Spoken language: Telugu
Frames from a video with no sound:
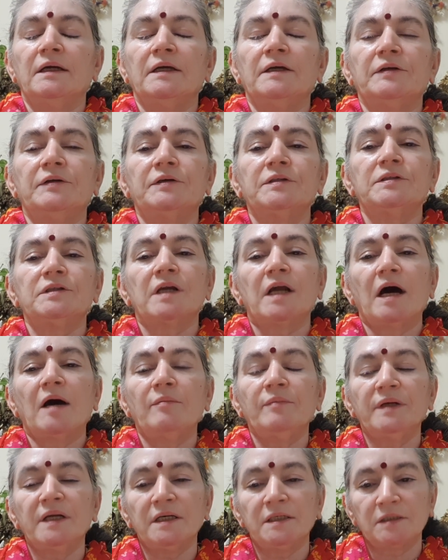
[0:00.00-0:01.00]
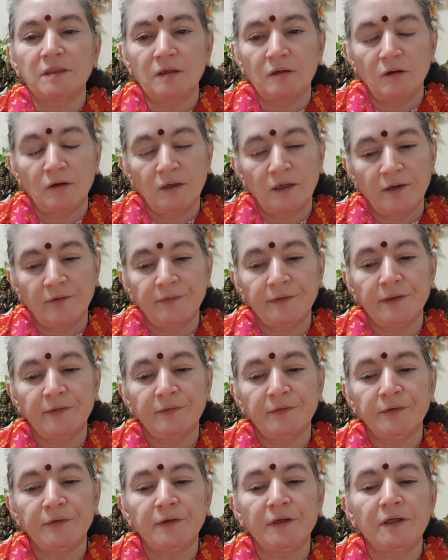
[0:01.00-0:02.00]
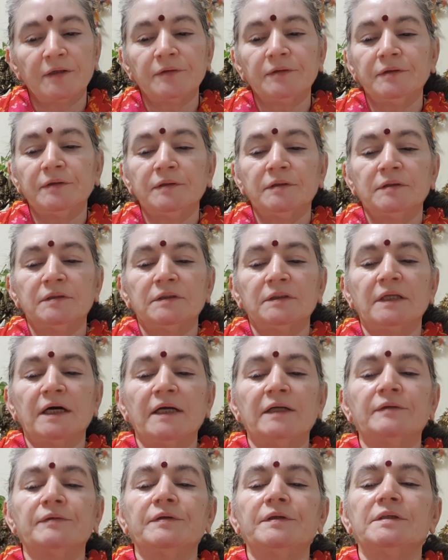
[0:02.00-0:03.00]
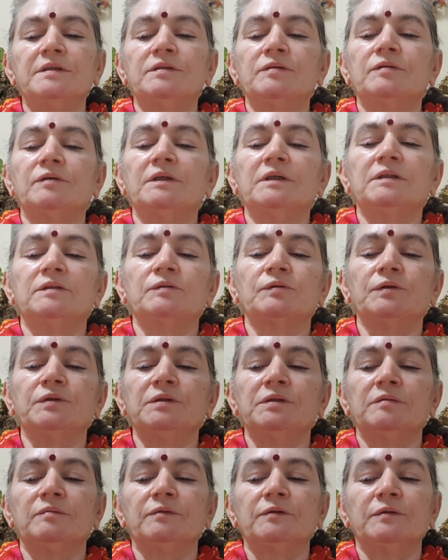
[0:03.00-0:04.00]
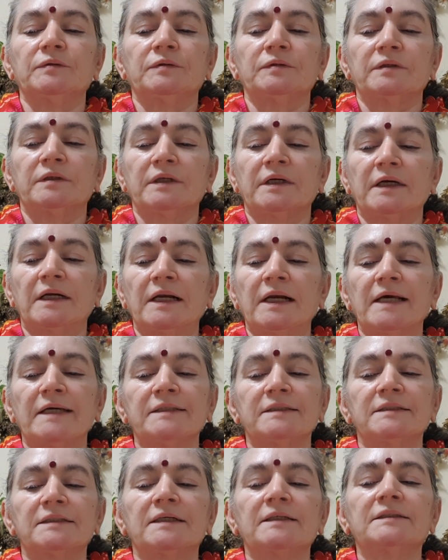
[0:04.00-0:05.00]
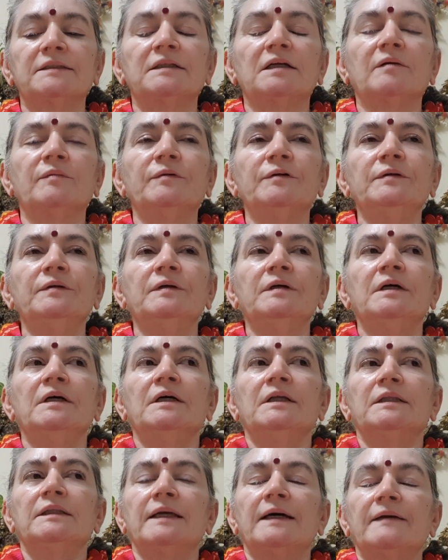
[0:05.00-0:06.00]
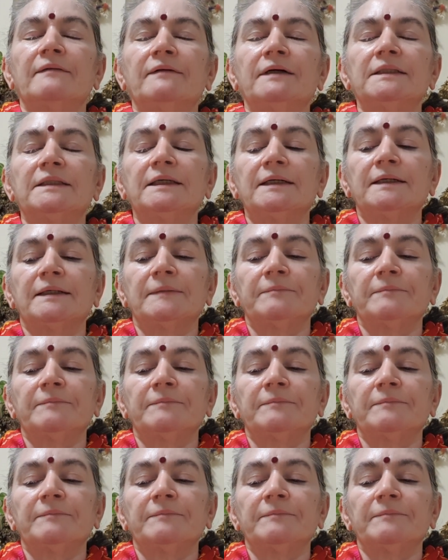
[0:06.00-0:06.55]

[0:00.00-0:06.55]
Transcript: ఈరోజు నామినేషన్లో ఎవరెవరు ఉన్నారో దాని గురించి కూడా కొంచెము అనలైజ్ చేస్తాము తర్వాత